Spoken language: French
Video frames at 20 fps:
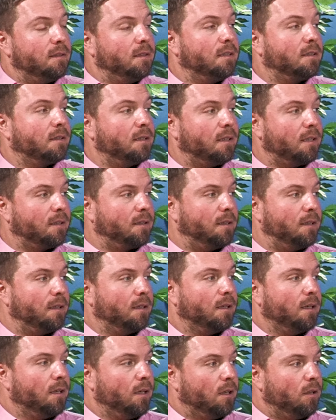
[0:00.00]
dites connectées.
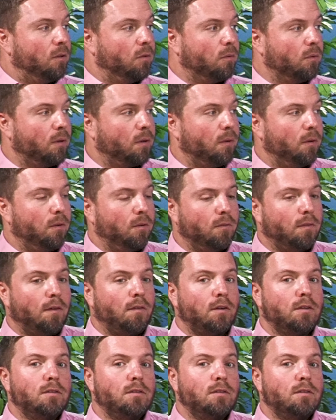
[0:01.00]
Donc euh, on va avoir